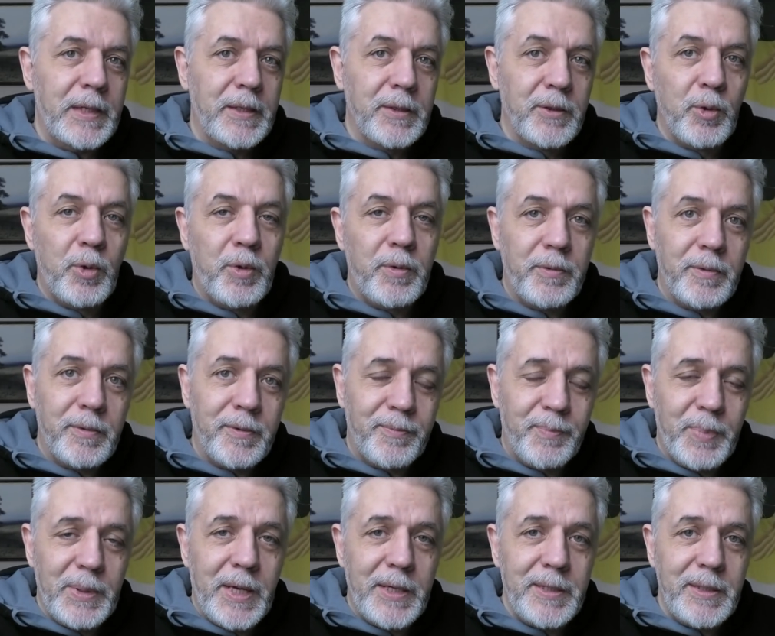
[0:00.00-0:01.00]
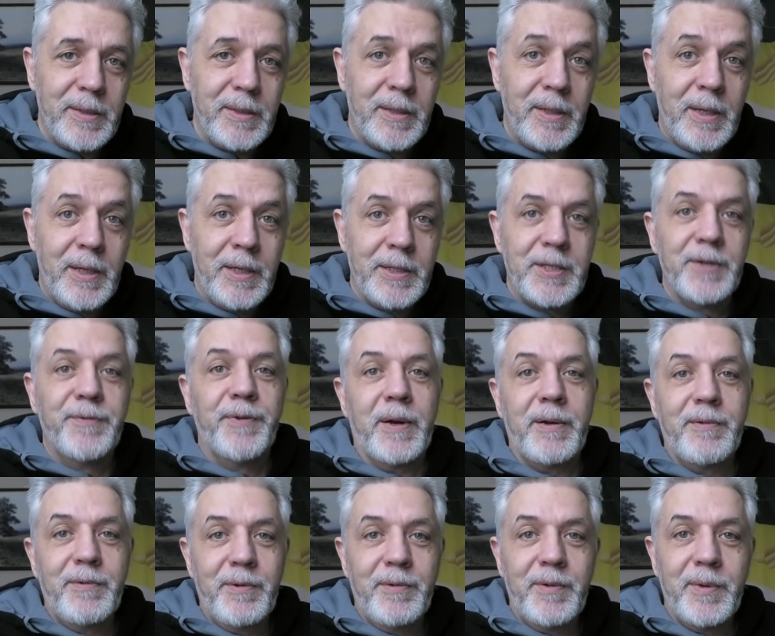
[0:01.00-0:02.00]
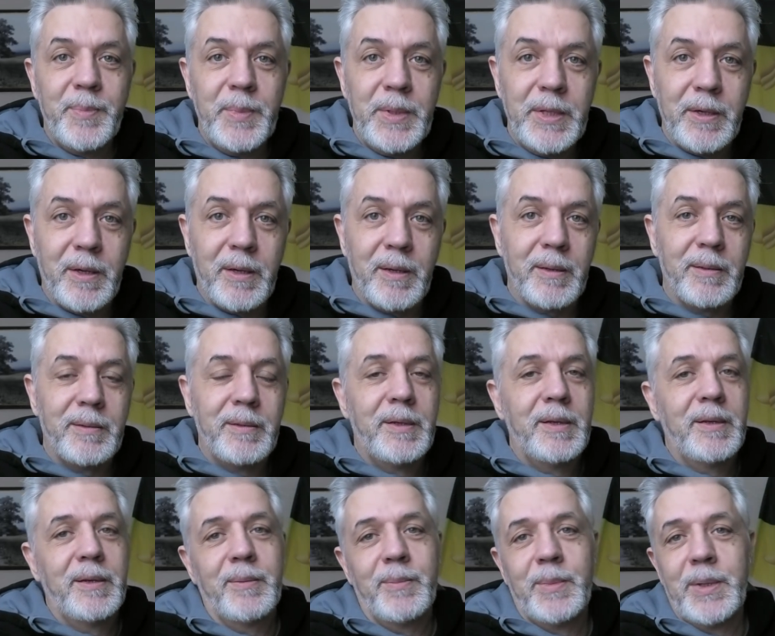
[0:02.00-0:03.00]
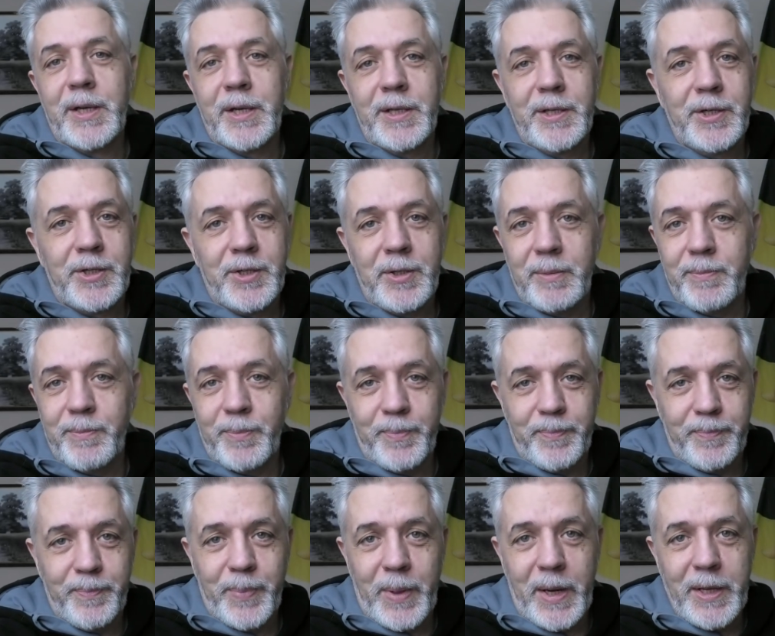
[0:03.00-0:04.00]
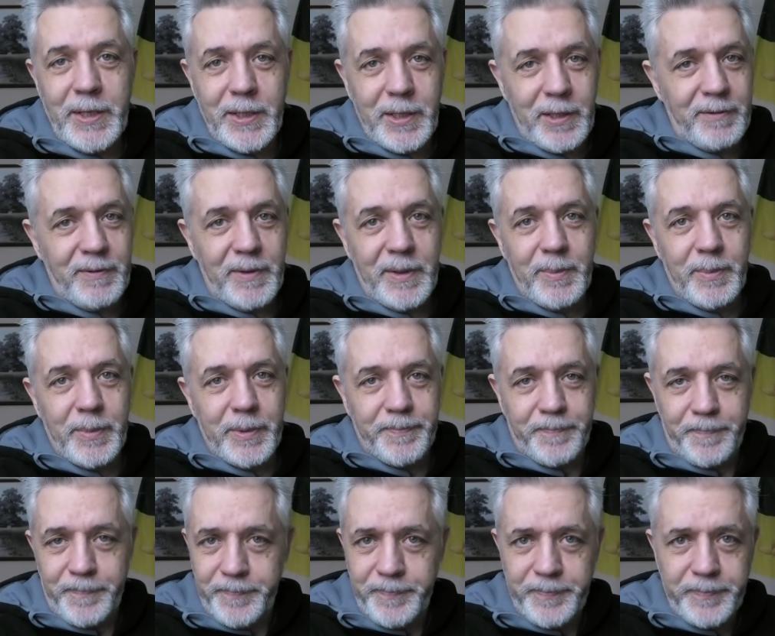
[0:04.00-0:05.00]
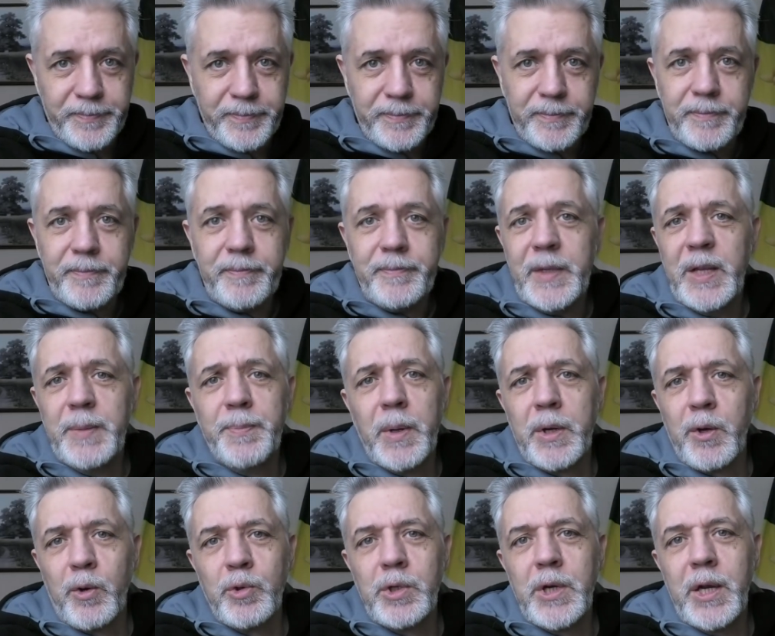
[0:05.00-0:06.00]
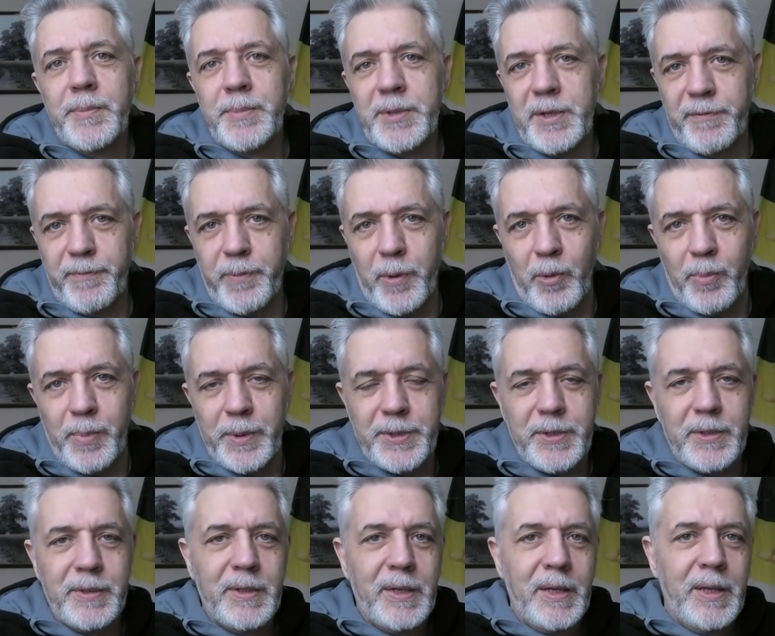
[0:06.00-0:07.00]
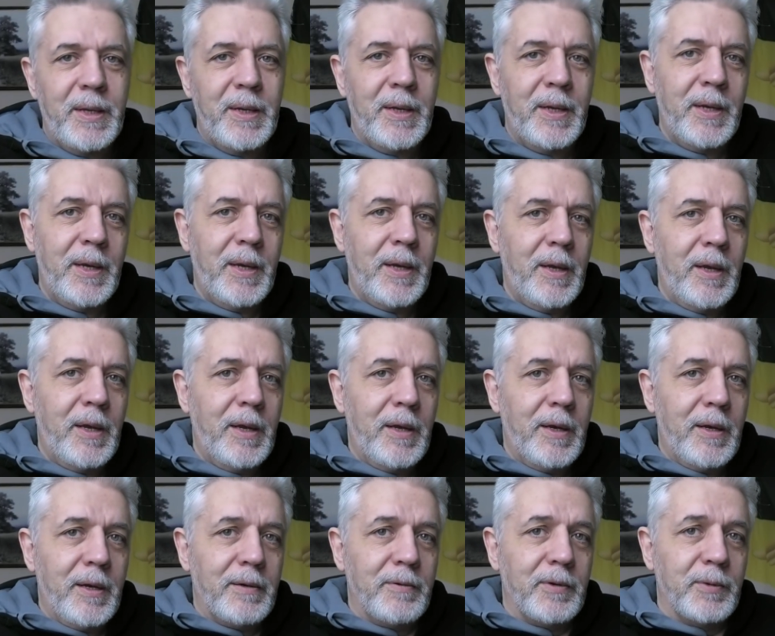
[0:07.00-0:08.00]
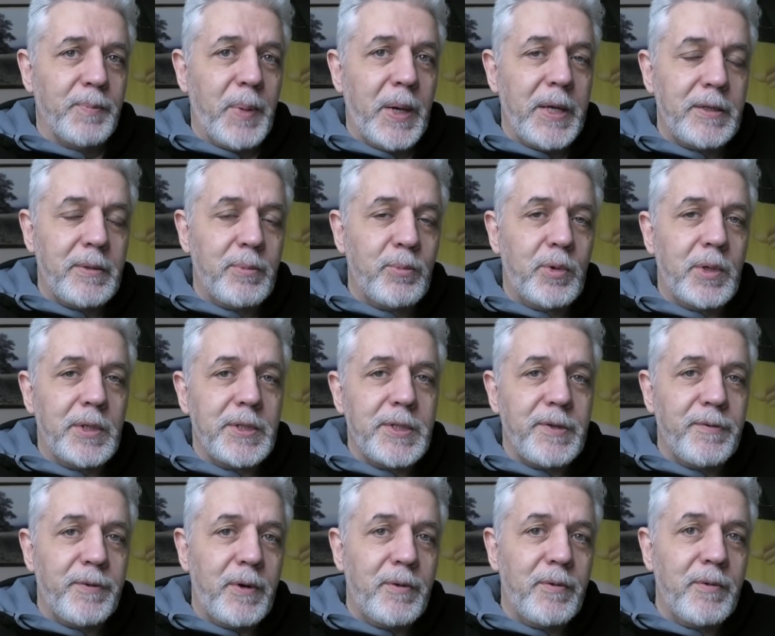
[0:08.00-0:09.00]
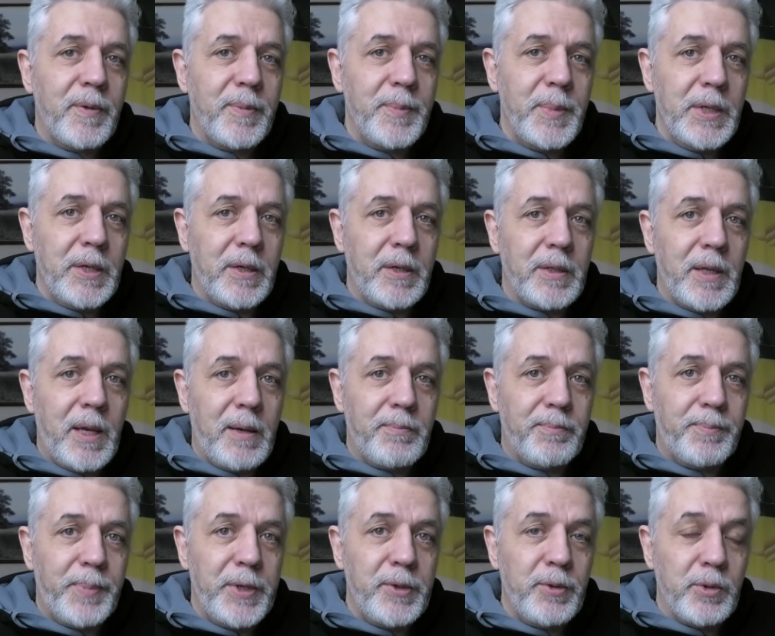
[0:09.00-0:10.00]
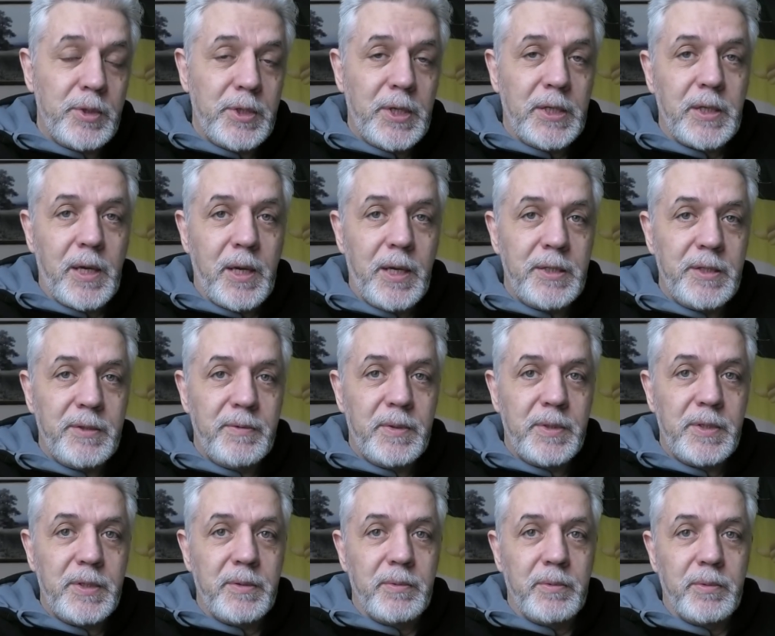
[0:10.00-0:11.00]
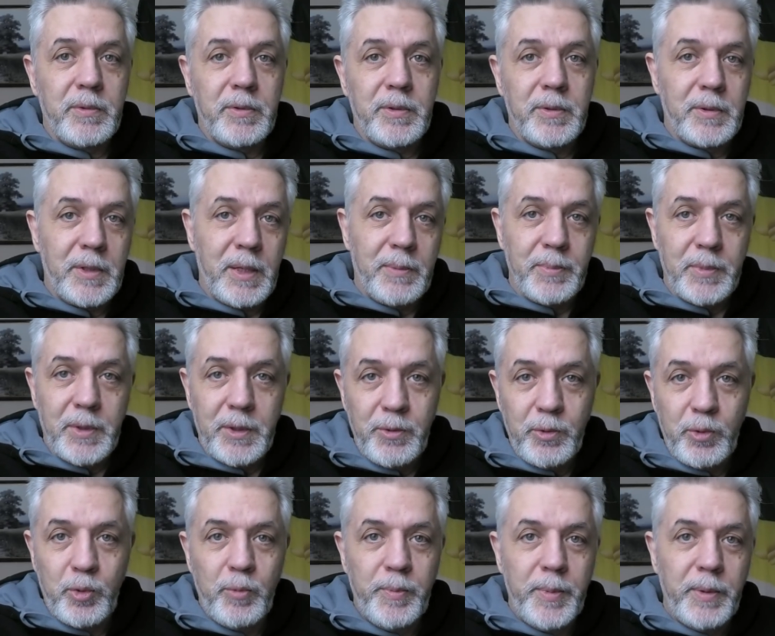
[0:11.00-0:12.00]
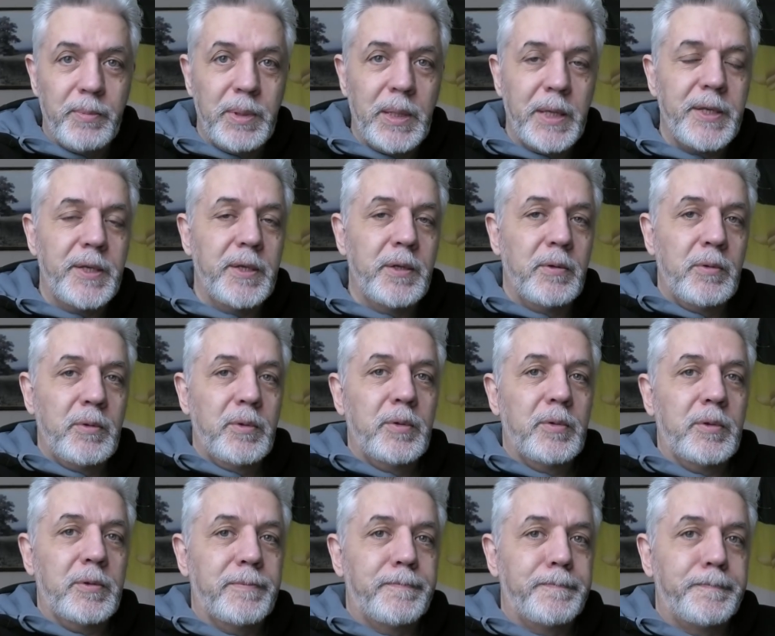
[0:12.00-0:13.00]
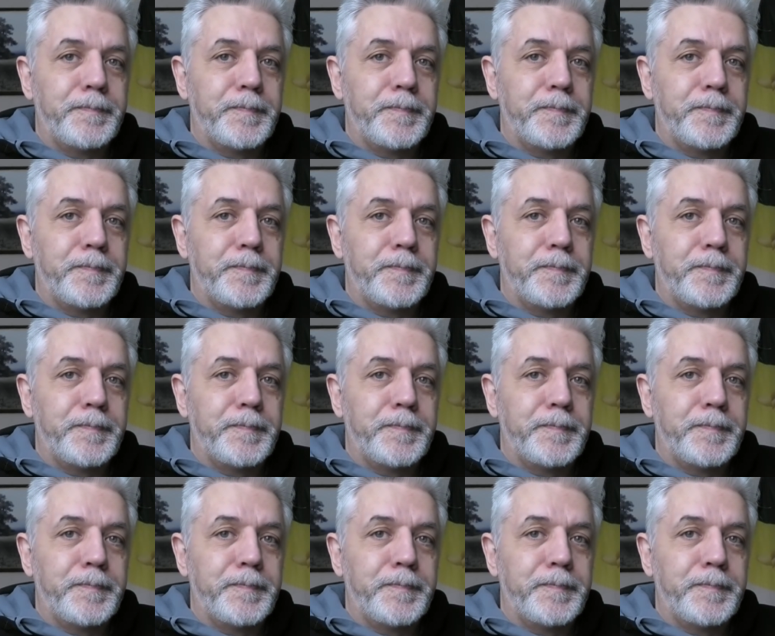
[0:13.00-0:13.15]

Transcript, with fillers: Но в плане цифрового мира мы, конечно, проигрываем и погружаемся в пропасть. Вот, поэтому от цифрового мира нам придется отказываться. Вот там на Ютубе блокируют,